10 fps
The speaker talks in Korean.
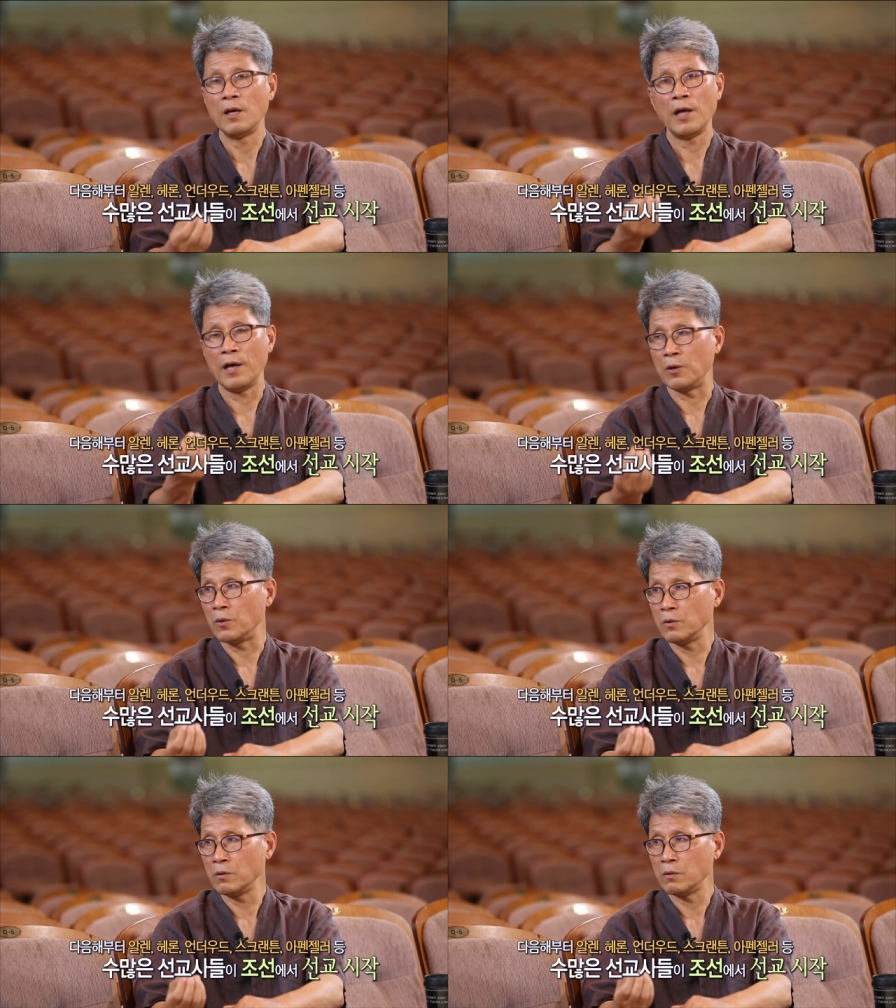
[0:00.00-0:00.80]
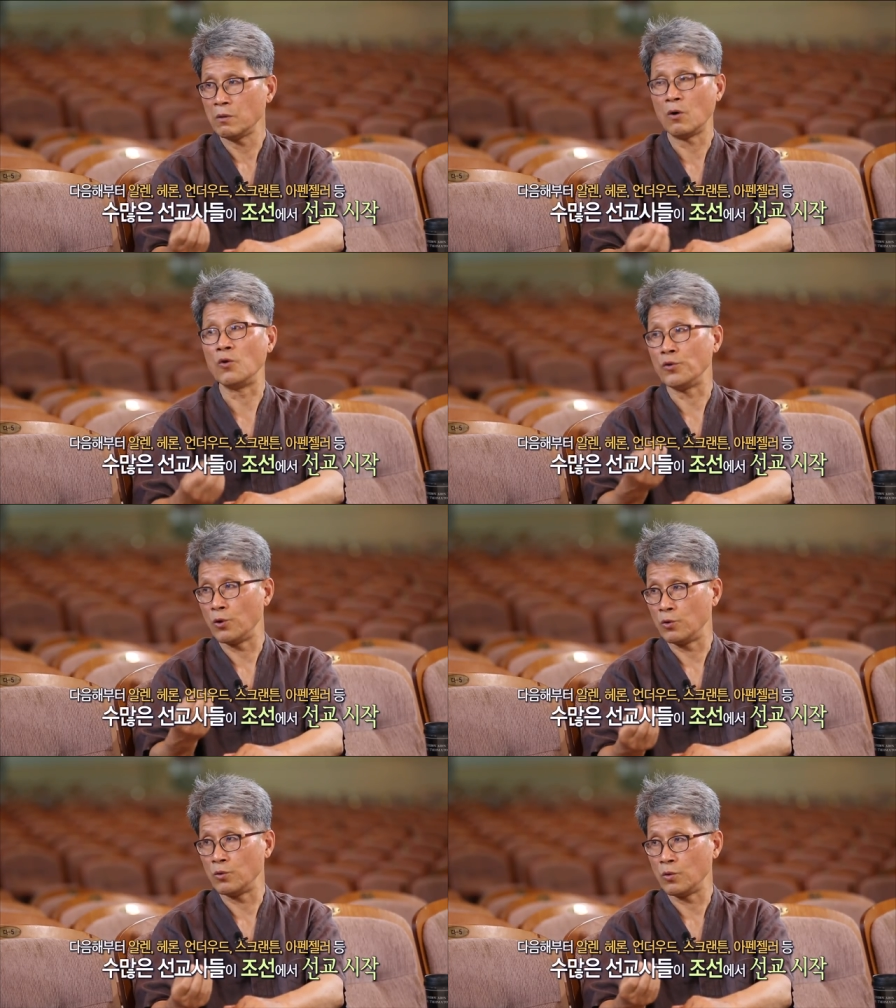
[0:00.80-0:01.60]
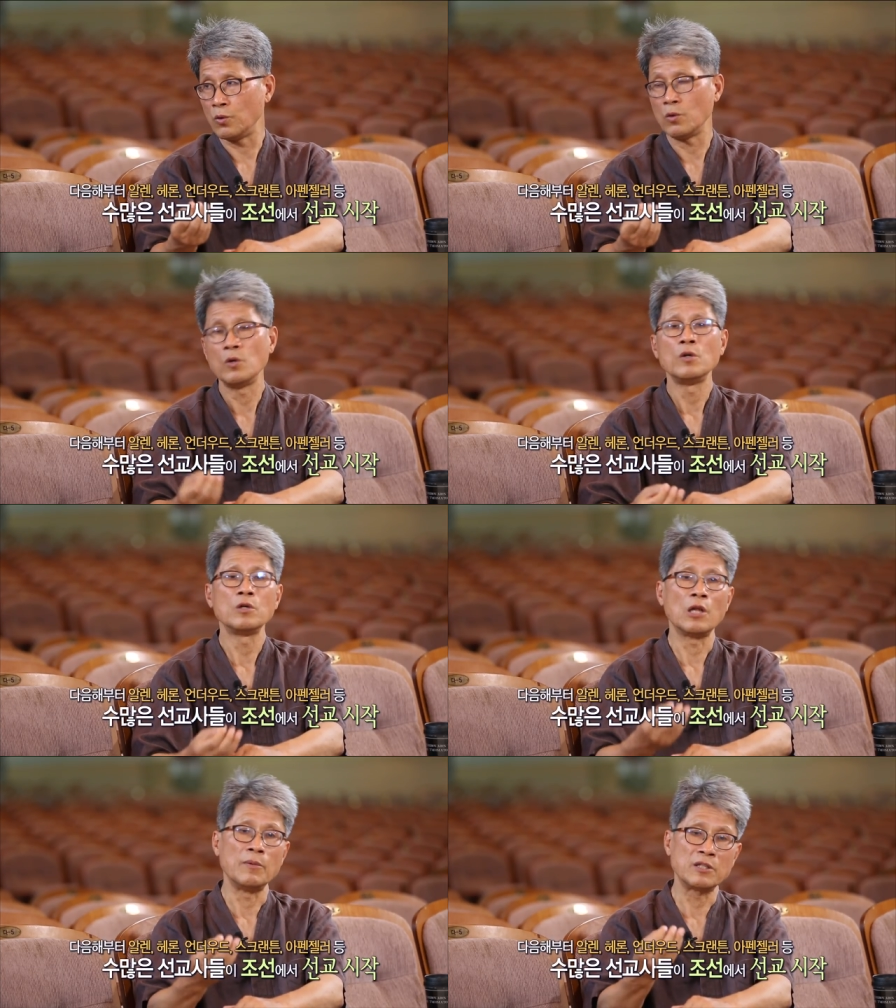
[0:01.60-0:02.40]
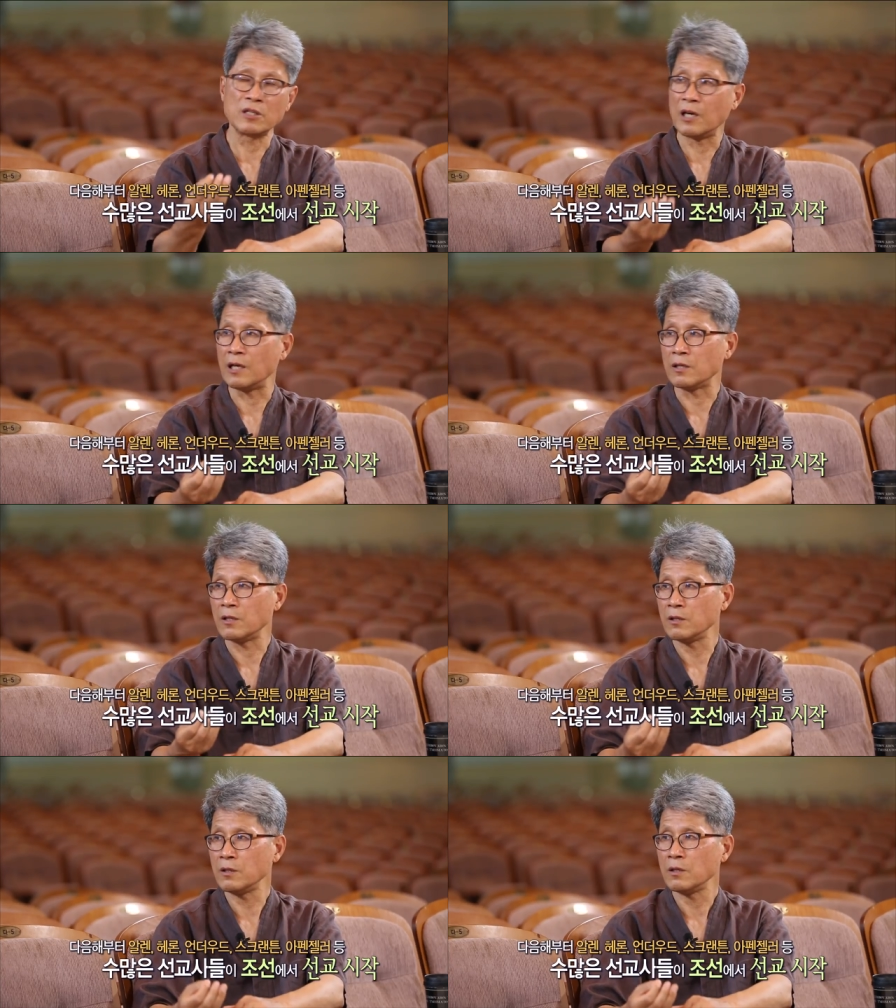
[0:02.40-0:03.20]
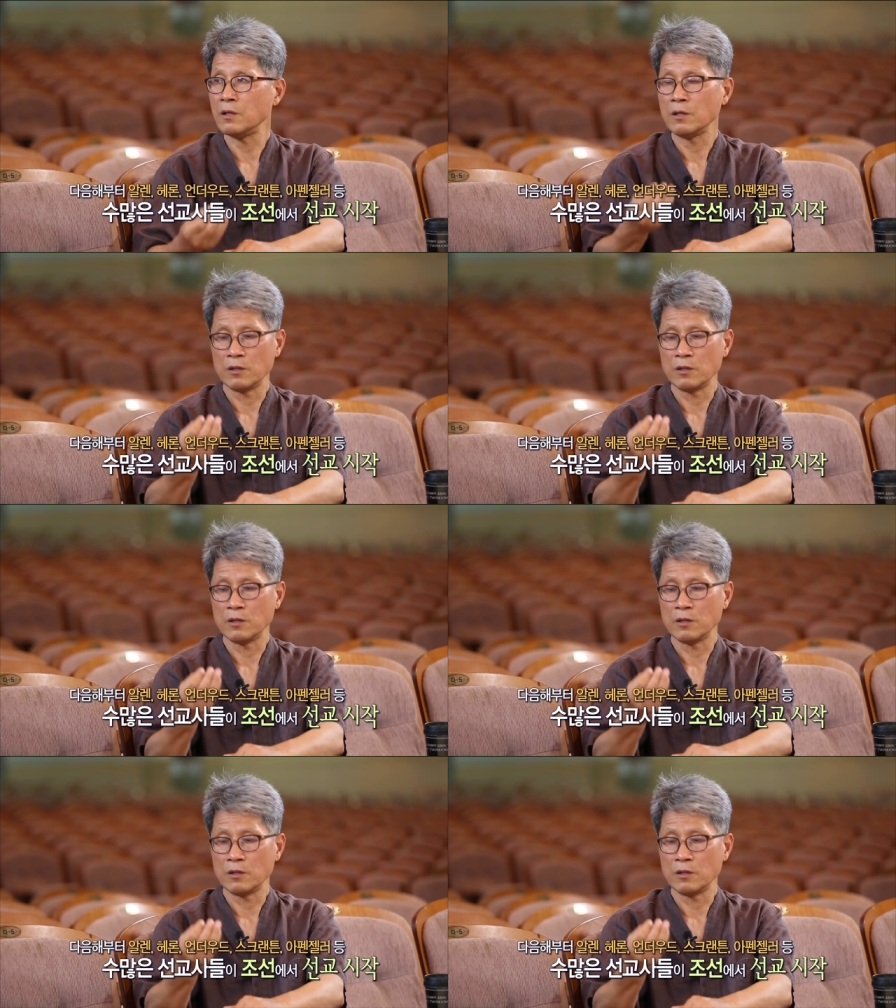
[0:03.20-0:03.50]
헤론, 언더우드, 그다음에 스크랜튼, 음.